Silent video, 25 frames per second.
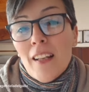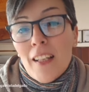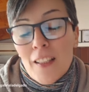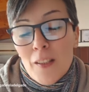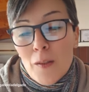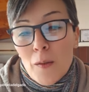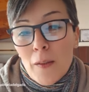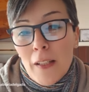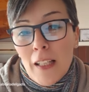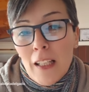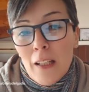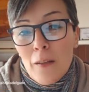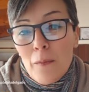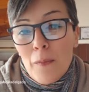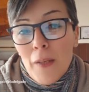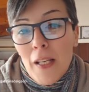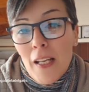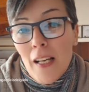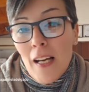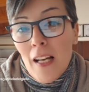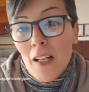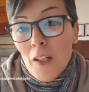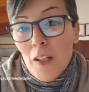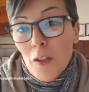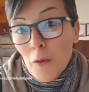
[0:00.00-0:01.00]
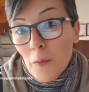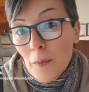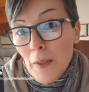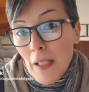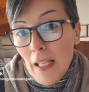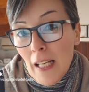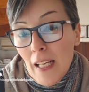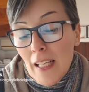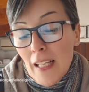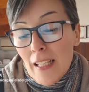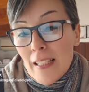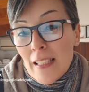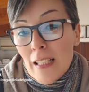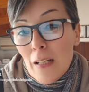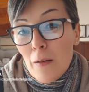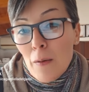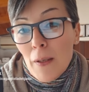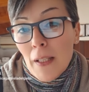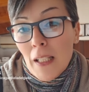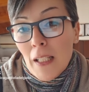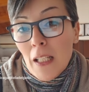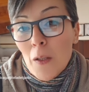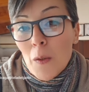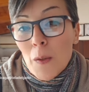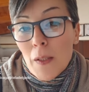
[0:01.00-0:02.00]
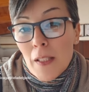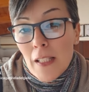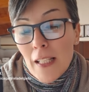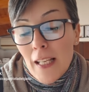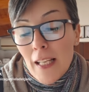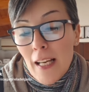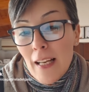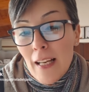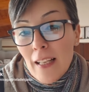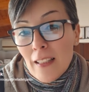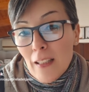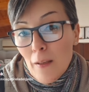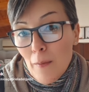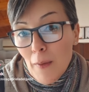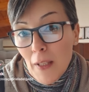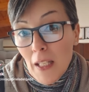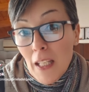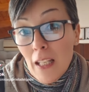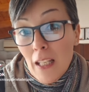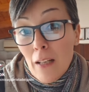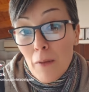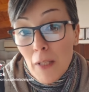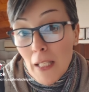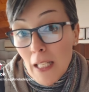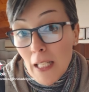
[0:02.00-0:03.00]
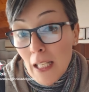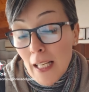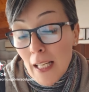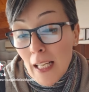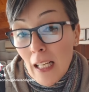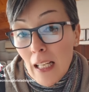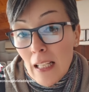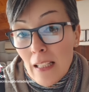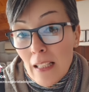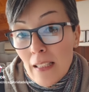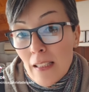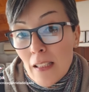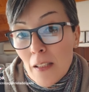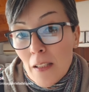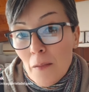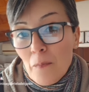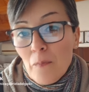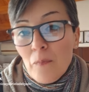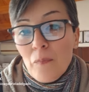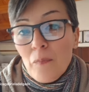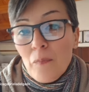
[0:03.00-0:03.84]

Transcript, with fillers: Resulta que mi alumna Silvana y Lucía esta mañana vienen a clase.